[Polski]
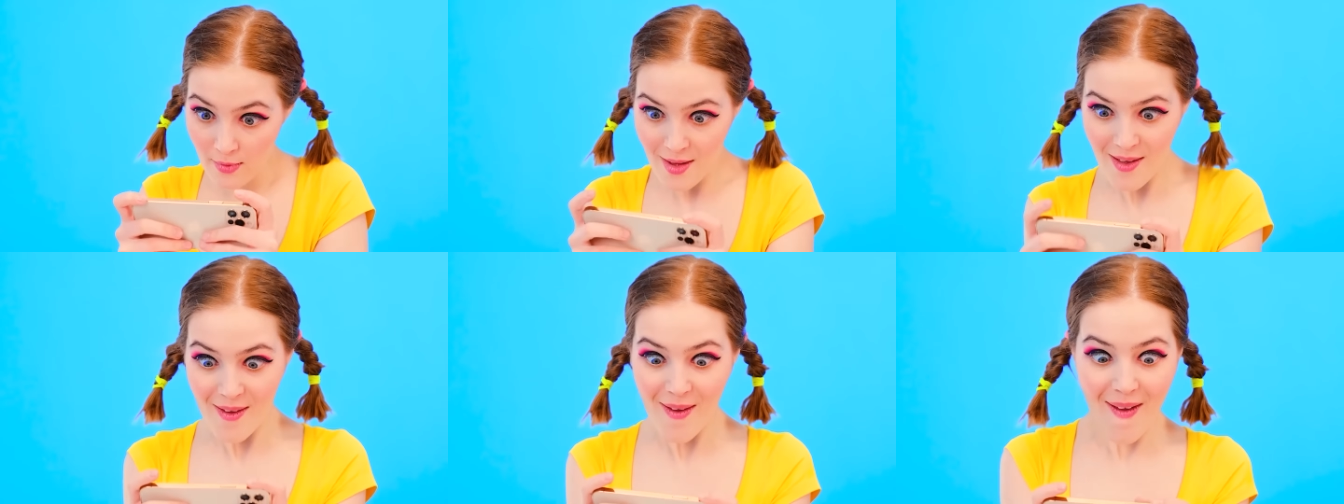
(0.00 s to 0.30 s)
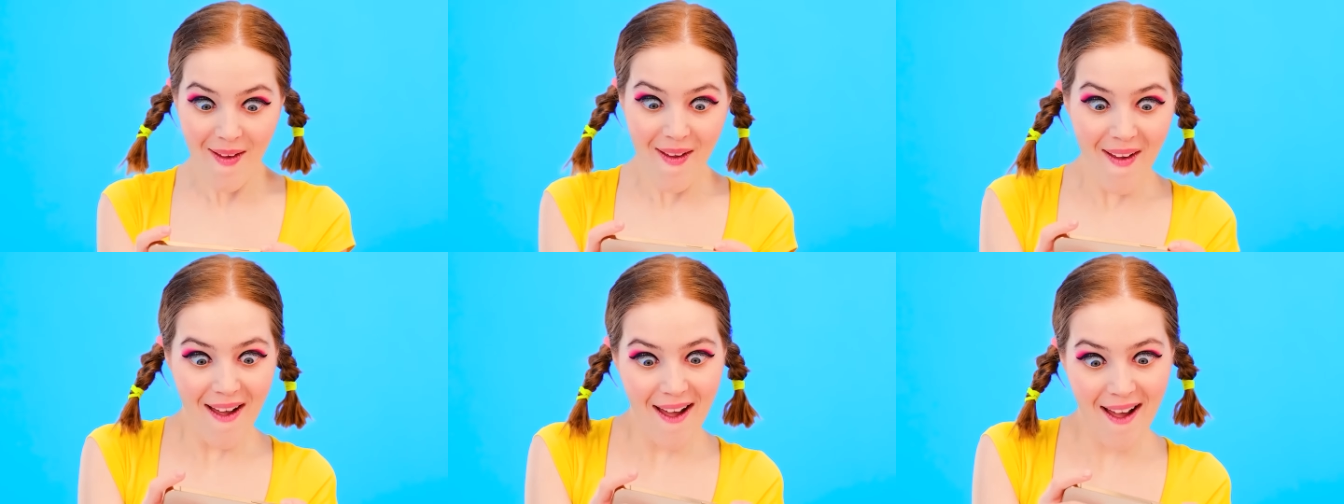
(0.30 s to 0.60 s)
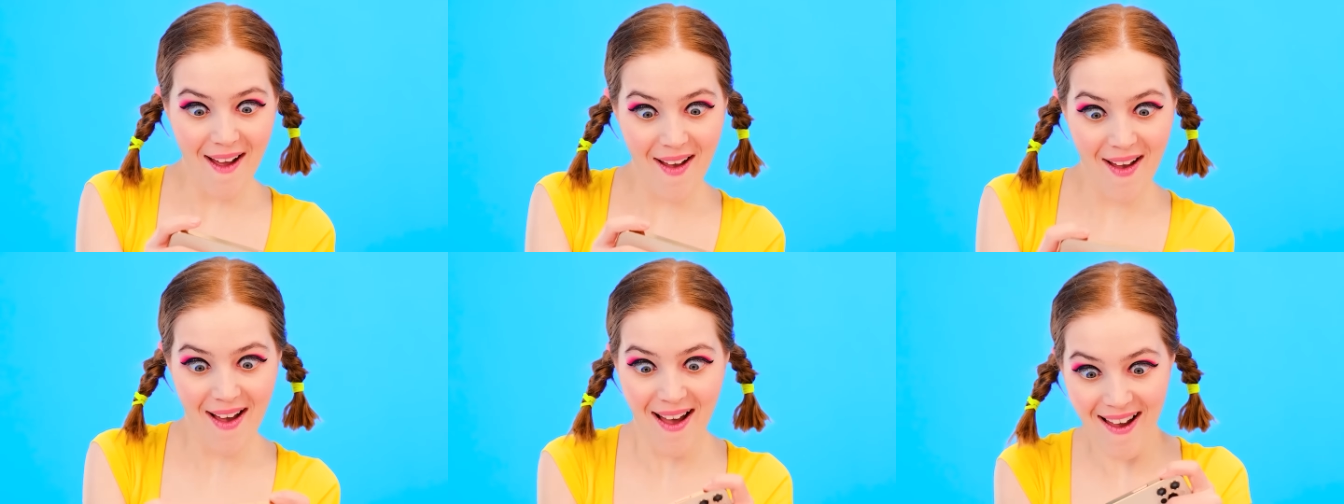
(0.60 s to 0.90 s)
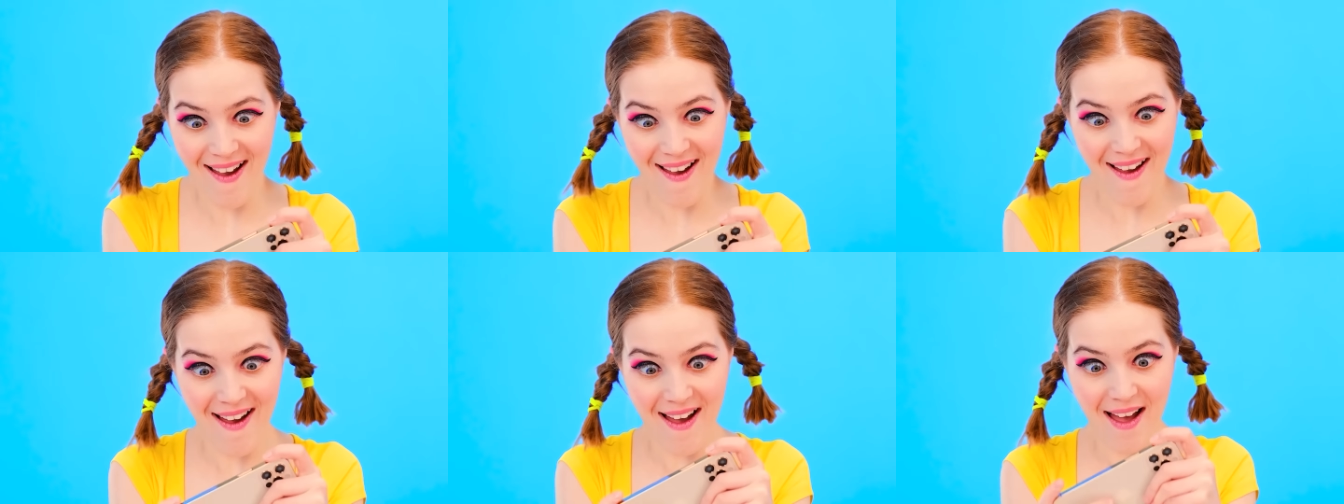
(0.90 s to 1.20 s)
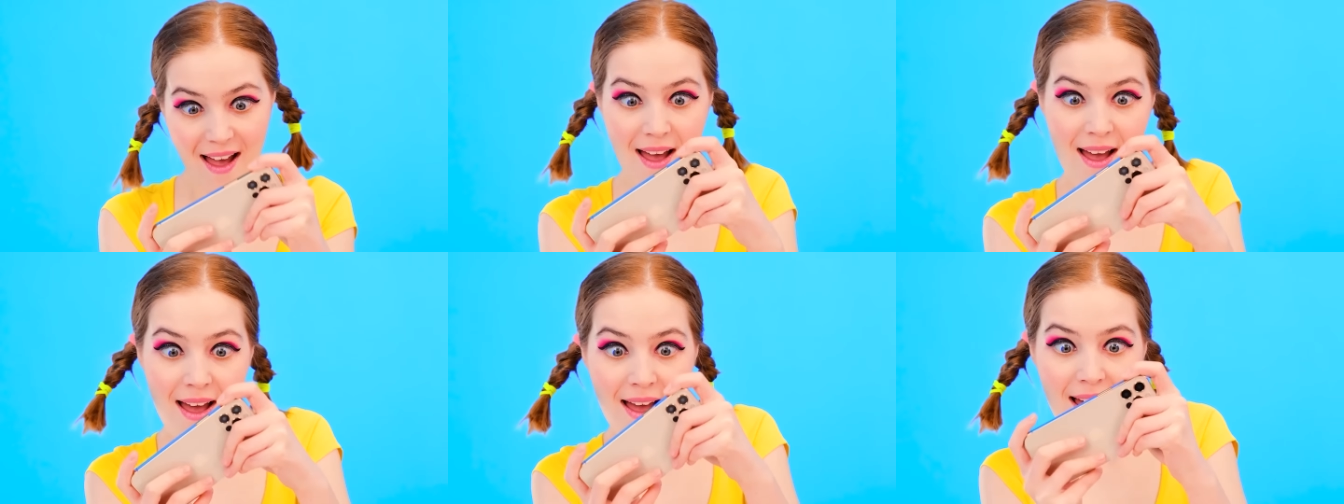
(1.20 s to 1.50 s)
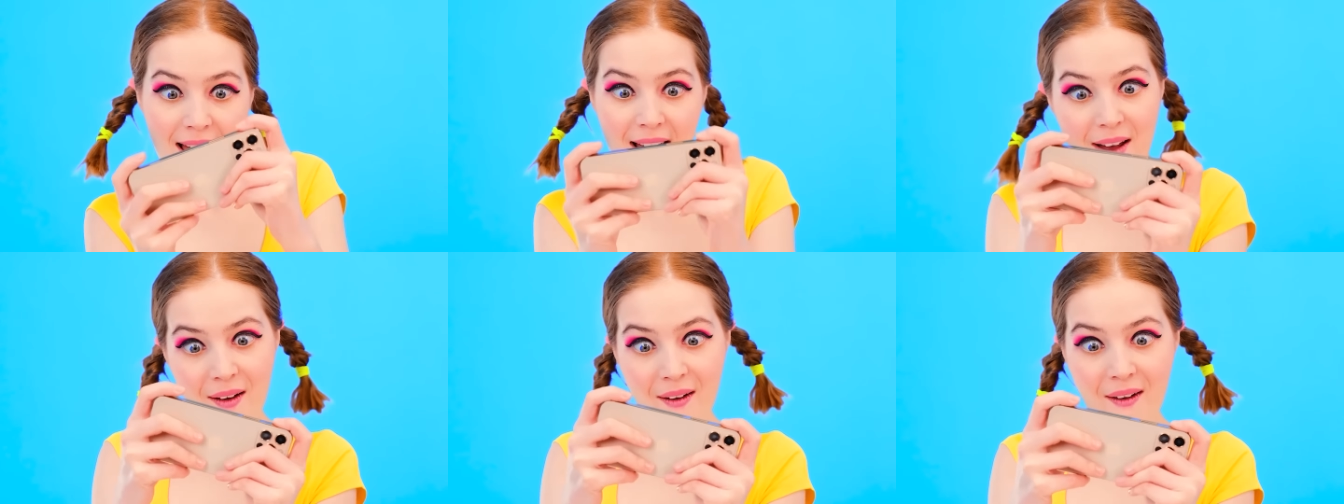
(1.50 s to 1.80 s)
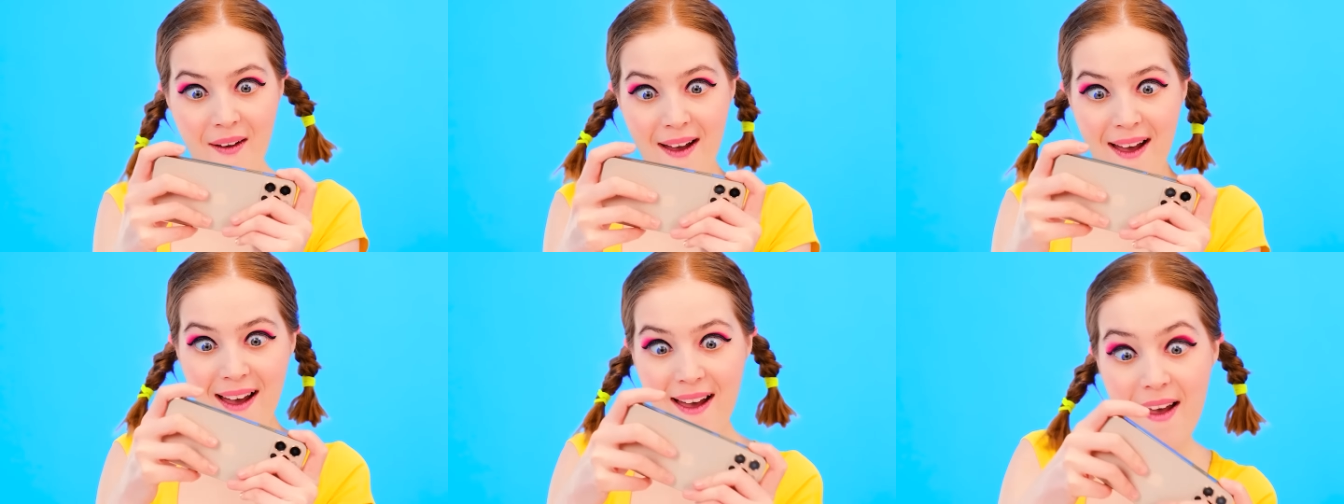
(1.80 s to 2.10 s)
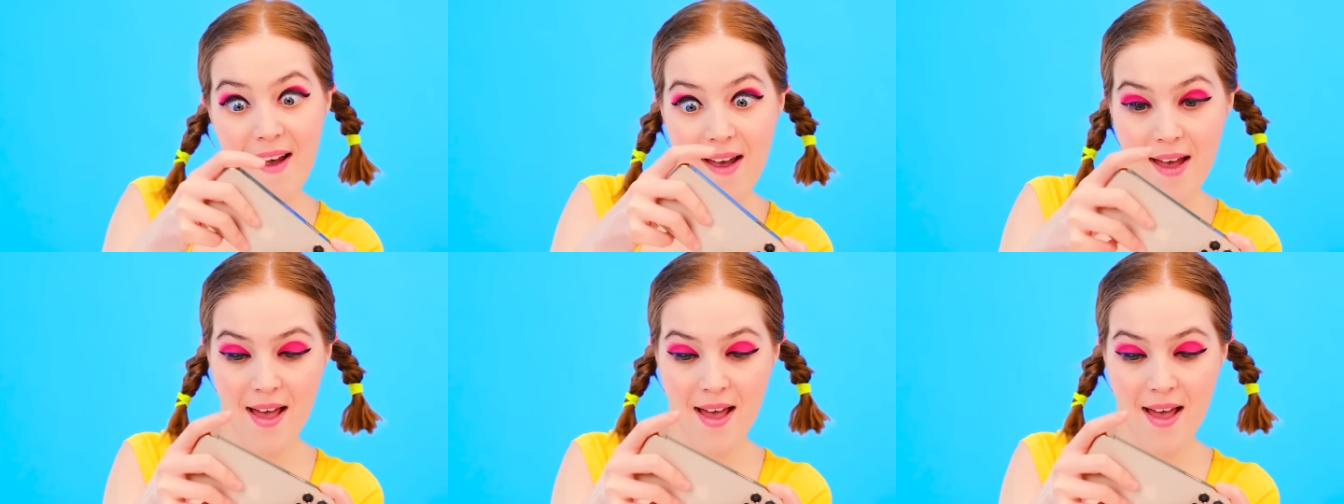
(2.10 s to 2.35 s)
Co robisz, Mila? Oddaj ten